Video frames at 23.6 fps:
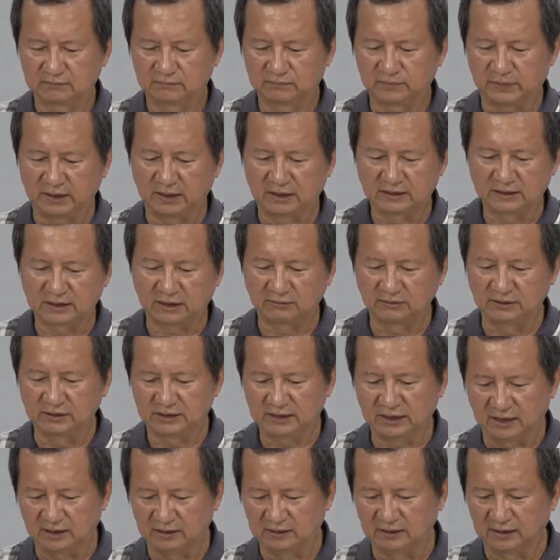把它烧一
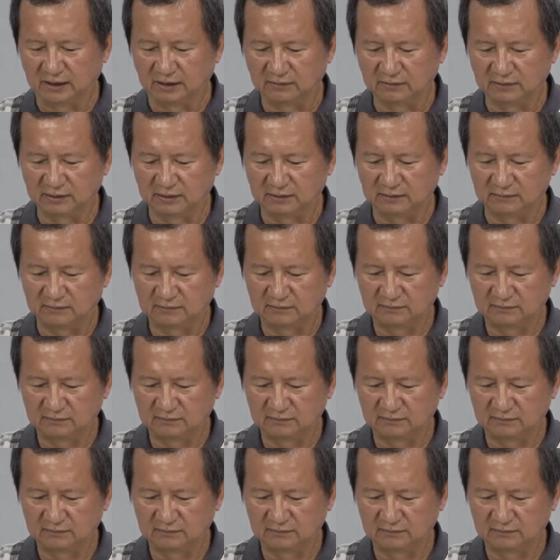下，然后呢，